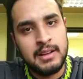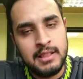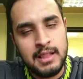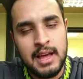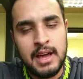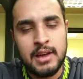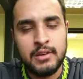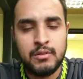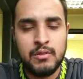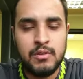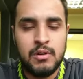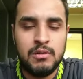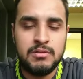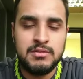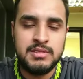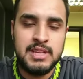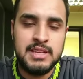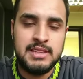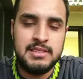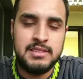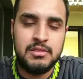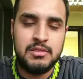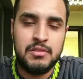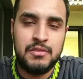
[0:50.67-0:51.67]
claro, com a
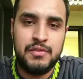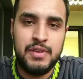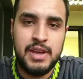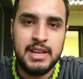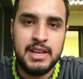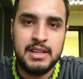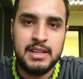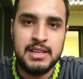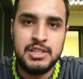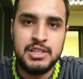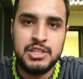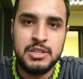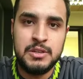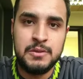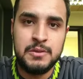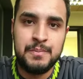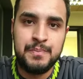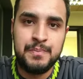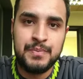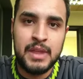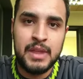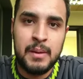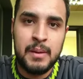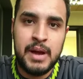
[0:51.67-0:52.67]
ausência do Fernandinho
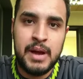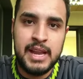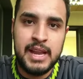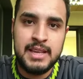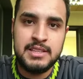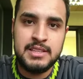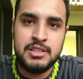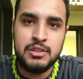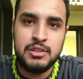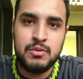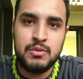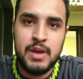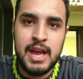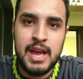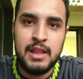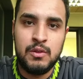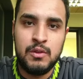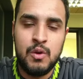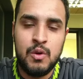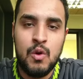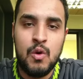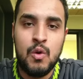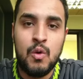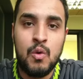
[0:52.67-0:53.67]
para este
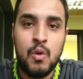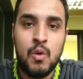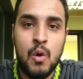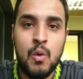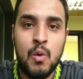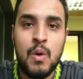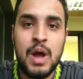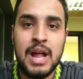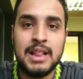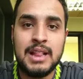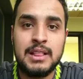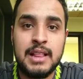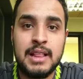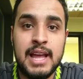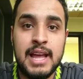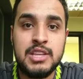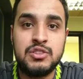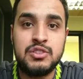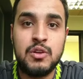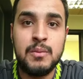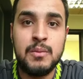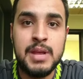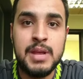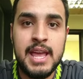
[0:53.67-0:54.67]
duelo com o
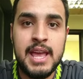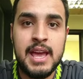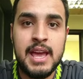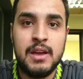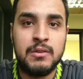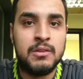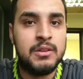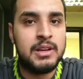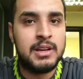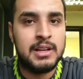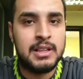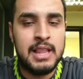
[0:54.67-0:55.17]
Atlético Mineiro.